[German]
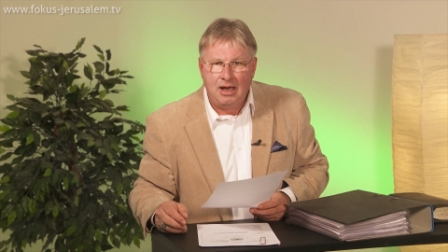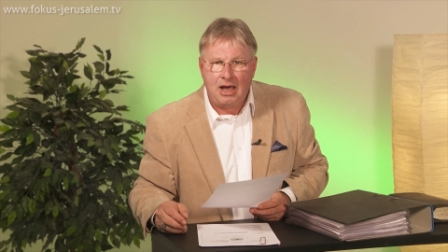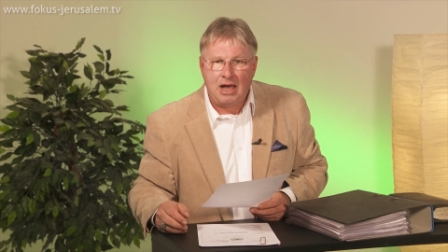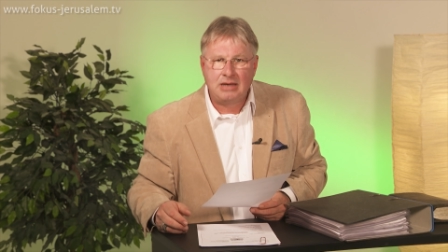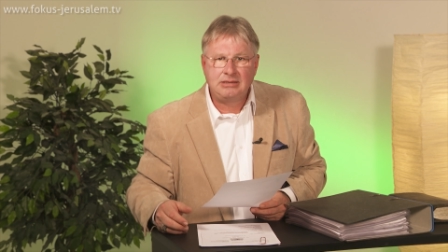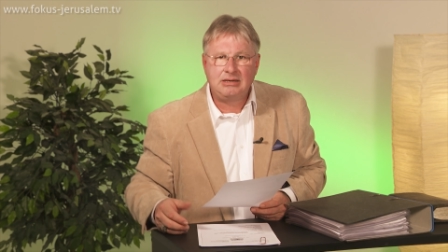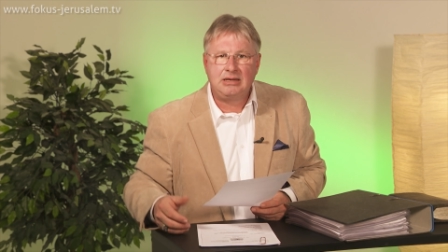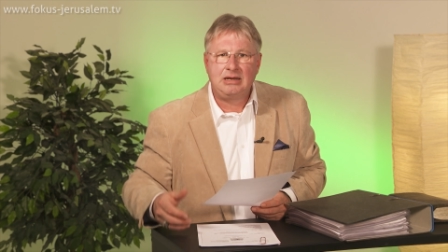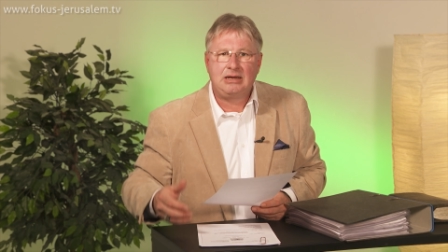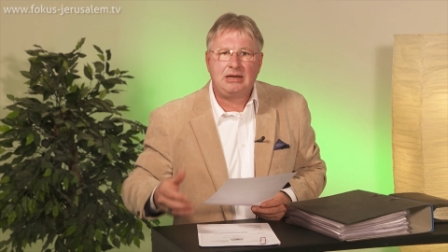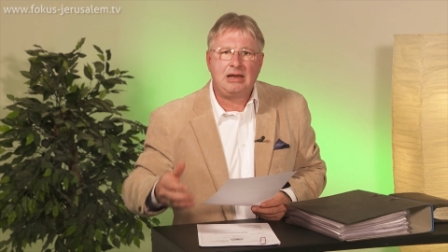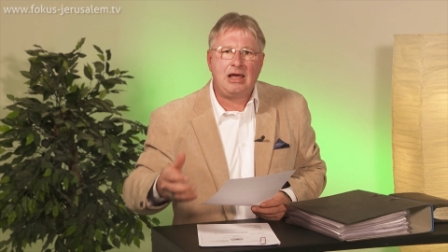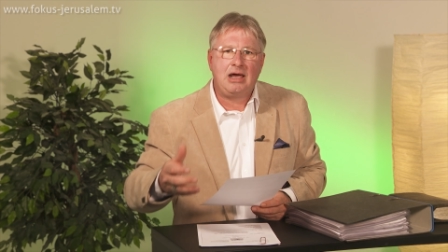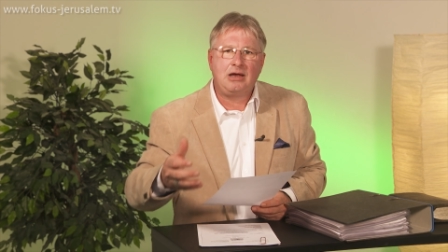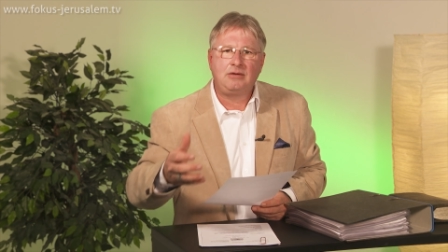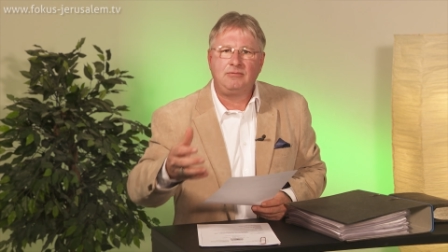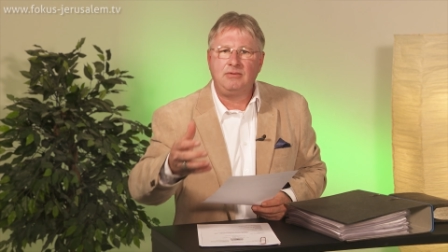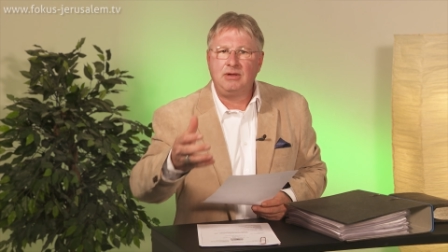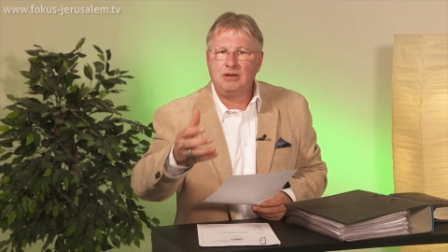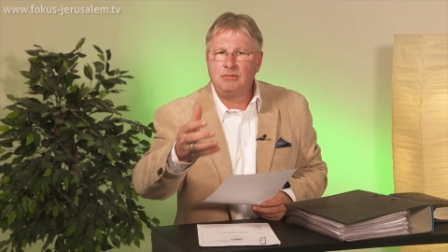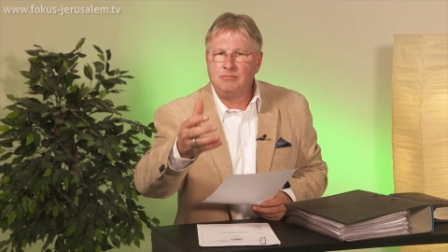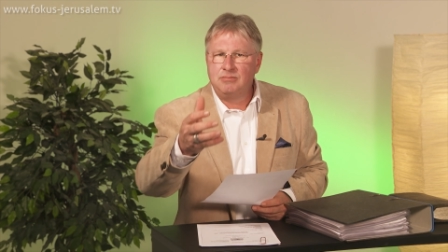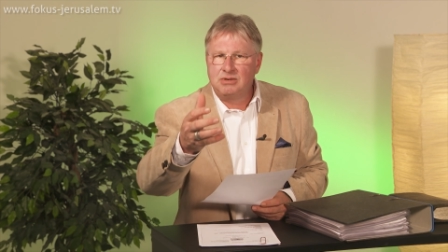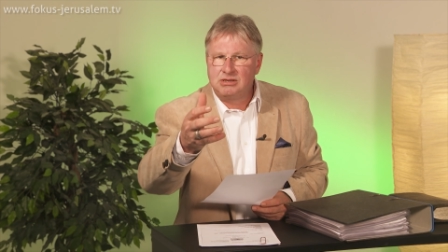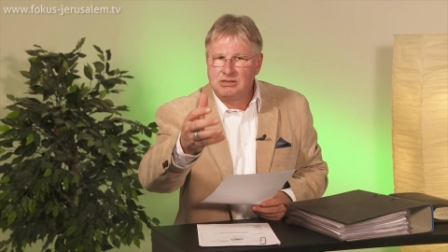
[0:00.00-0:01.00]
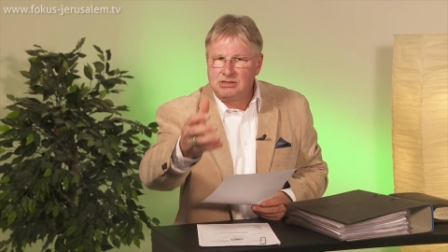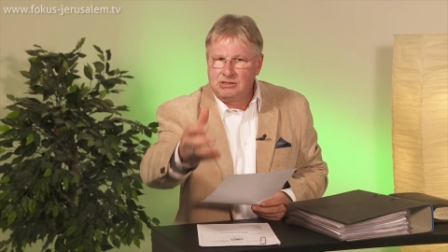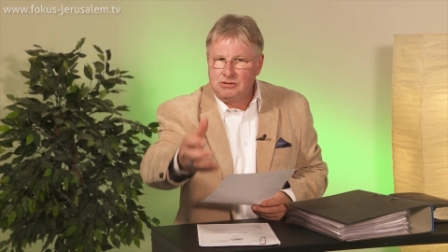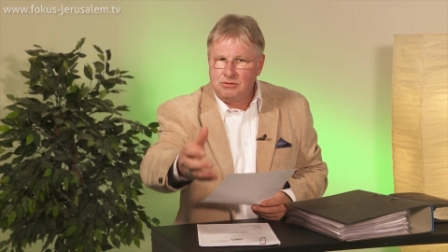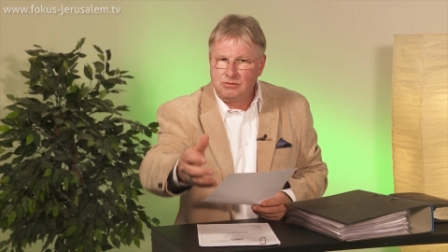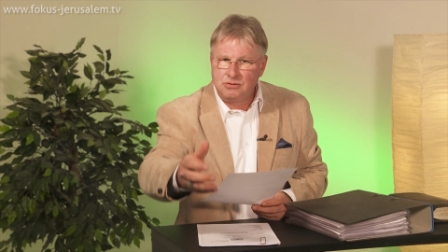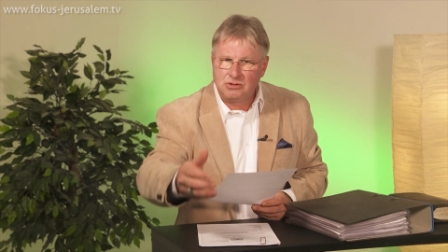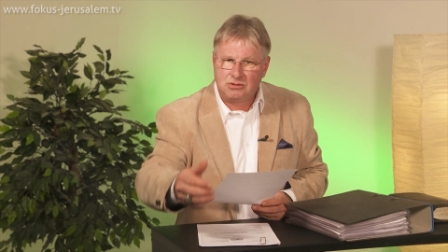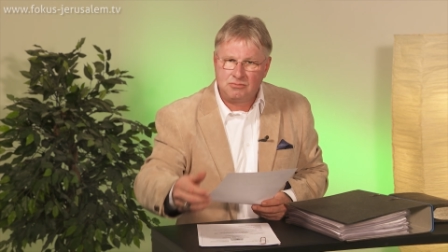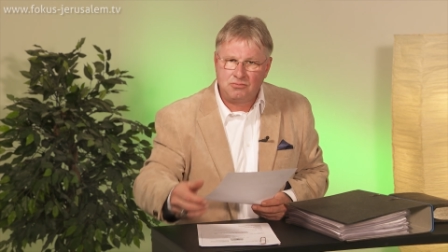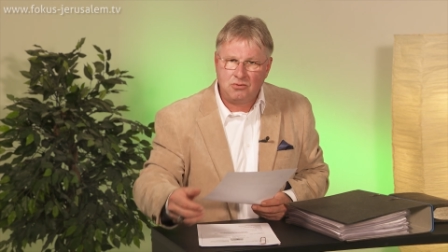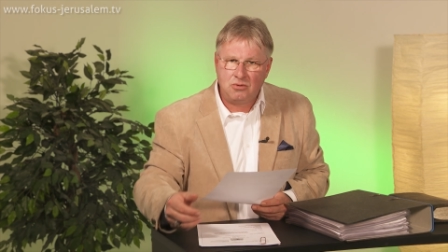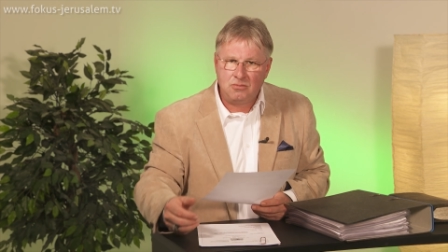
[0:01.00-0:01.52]
Angeklagt wegen
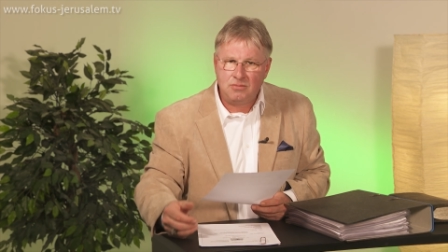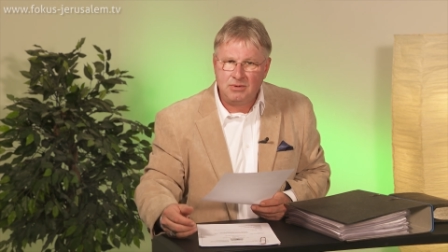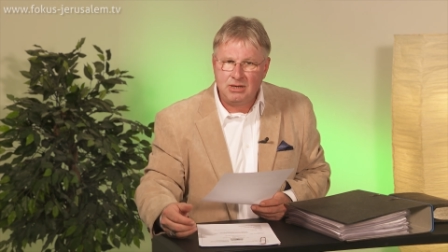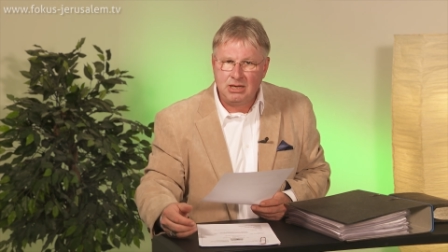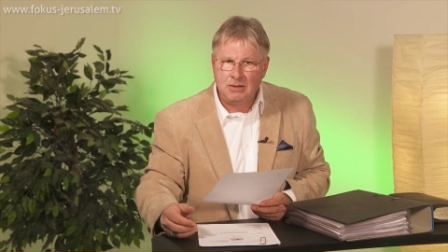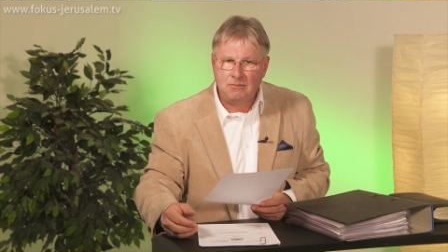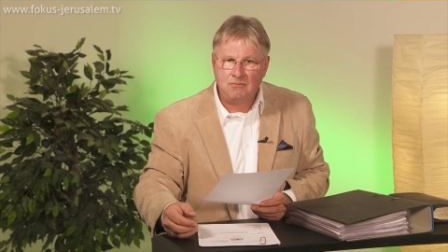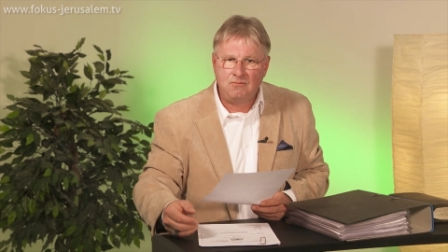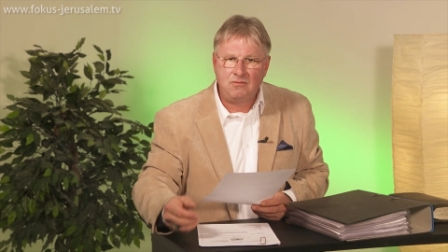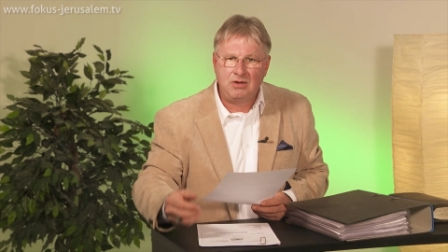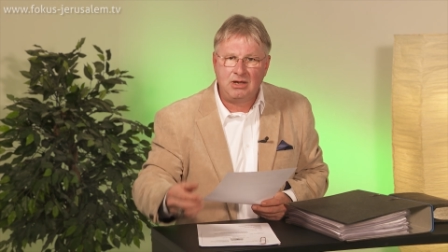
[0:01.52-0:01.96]
Beziehungsproblemen,